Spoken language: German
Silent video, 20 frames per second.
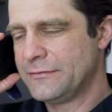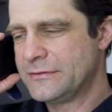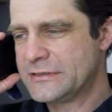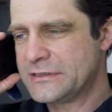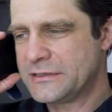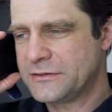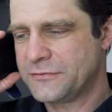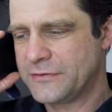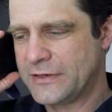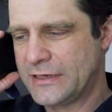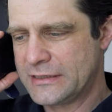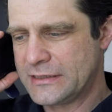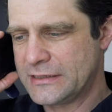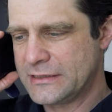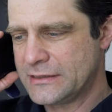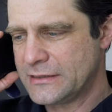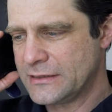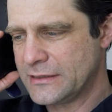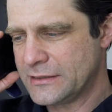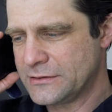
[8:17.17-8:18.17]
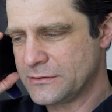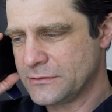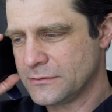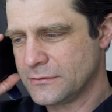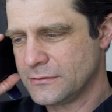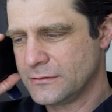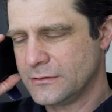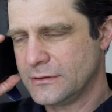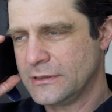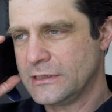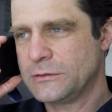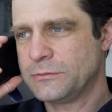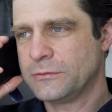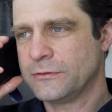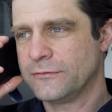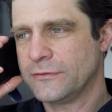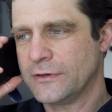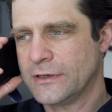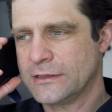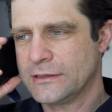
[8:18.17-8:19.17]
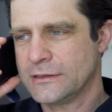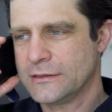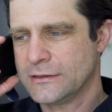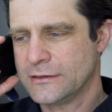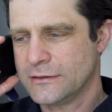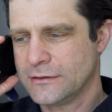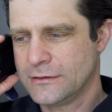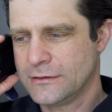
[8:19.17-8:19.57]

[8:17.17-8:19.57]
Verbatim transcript: wir sind jetzt fertig. Also, ich bin fertig.